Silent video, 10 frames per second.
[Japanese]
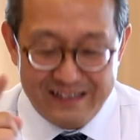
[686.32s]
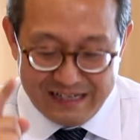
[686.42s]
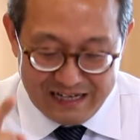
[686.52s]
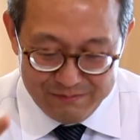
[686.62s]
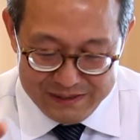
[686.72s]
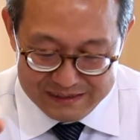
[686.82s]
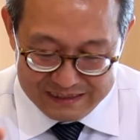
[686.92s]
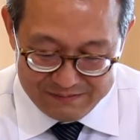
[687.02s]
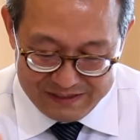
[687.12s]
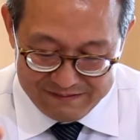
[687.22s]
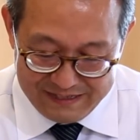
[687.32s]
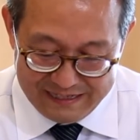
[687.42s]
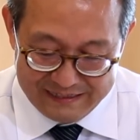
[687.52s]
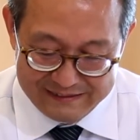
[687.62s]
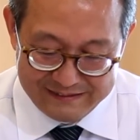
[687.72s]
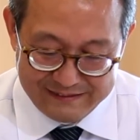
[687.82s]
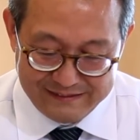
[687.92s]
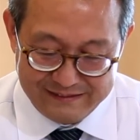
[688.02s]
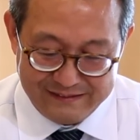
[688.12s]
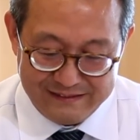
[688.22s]
神様は
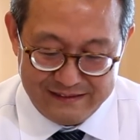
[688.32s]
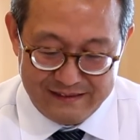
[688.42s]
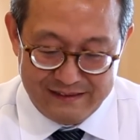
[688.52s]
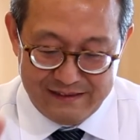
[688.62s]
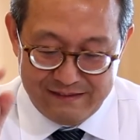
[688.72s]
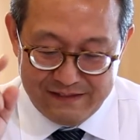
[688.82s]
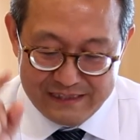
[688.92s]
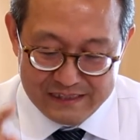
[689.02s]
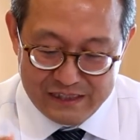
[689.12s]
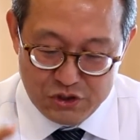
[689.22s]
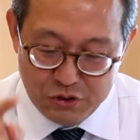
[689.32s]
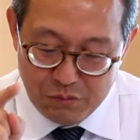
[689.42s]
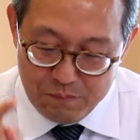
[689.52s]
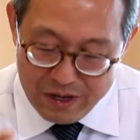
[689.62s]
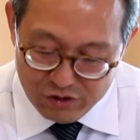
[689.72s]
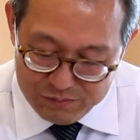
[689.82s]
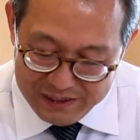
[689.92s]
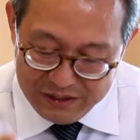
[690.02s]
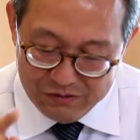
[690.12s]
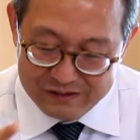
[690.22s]
私たちを恵
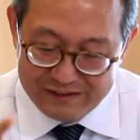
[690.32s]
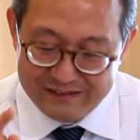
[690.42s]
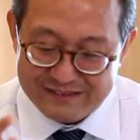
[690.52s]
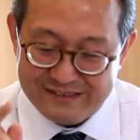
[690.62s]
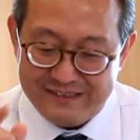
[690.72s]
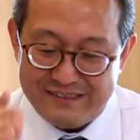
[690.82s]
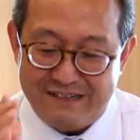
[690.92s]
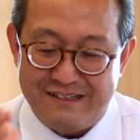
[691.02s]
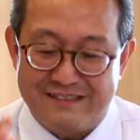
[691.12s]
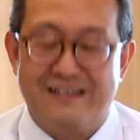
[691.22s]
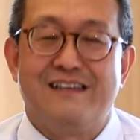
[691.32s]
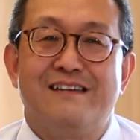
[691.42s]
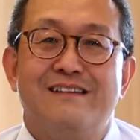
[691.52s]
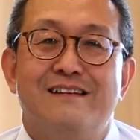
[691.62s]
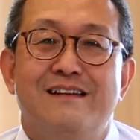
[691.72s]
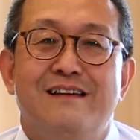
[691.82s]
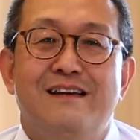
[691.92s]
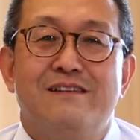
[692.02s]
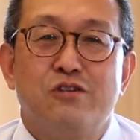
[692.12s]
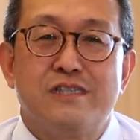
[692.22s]
みによって救ってくださり
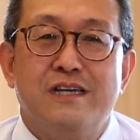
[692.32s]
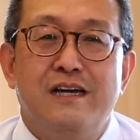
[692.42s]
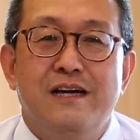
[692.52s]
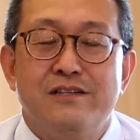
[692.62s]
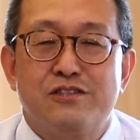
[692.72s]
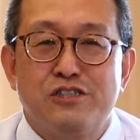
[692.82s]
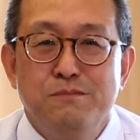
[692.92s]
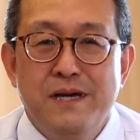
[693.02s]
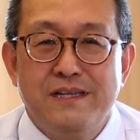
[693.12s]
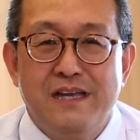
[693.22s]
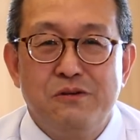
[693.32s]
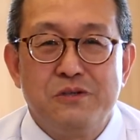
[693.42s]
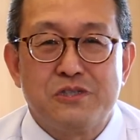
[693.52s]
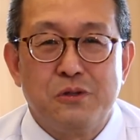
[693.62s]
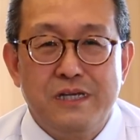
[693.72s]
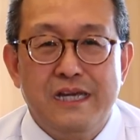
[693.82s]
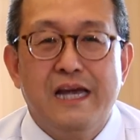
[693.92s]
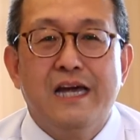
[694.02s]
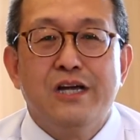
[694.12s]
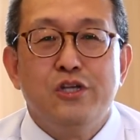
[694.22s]
そして全ての人に
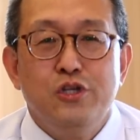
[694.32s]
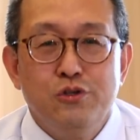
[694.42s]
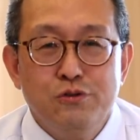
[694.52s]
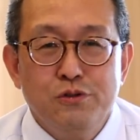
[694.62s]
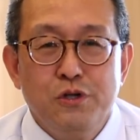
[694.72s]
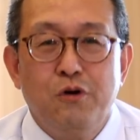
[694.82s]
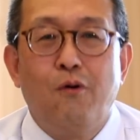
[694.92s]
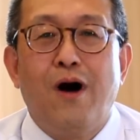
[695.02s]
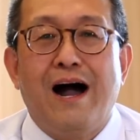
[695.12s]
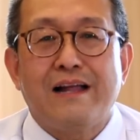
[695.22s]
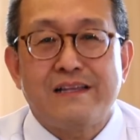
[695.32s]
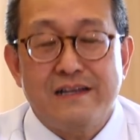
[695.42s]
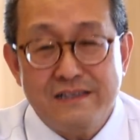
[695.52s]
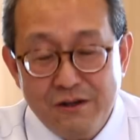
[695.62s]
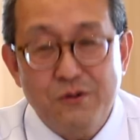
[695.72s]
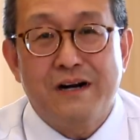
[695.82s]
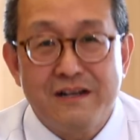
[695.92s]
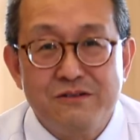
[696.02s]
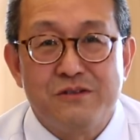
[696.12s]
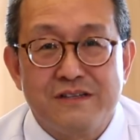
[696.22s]
猶予を与えておられ
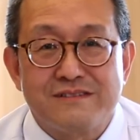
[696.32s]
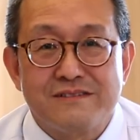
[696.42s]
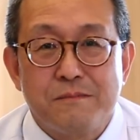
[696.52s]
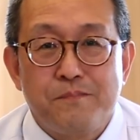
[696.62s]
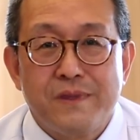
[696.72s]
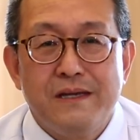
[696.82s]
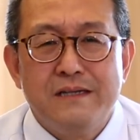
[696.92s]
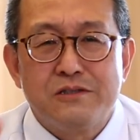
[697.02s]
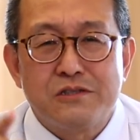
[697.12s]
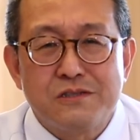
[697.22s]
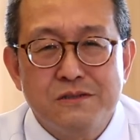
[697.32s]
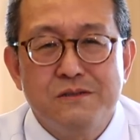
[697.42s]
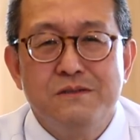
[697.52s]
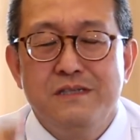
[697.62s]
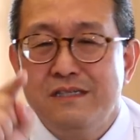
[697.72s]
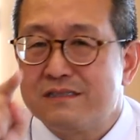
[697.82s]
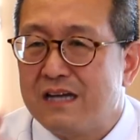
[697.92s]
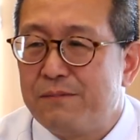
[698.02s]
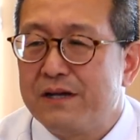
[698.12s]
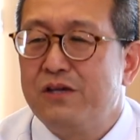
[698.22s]
るのですすぐに
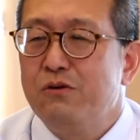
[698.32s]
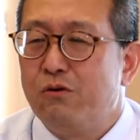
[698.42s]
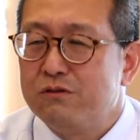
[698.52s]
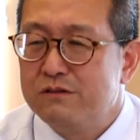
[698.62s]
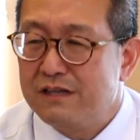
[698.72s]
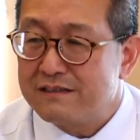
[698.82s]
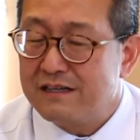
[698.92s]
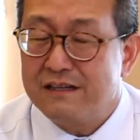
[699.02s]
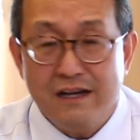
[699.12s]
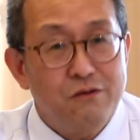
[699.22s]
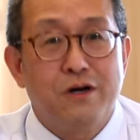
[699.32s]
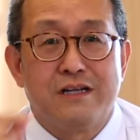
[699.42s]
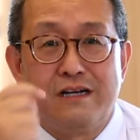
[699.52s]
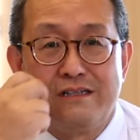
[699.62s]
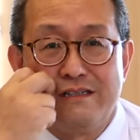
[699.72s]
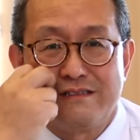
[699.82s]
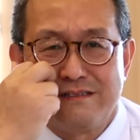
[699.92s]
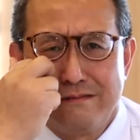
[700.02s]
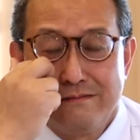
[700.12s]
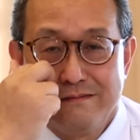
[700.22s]
裁きを下さないお方なんです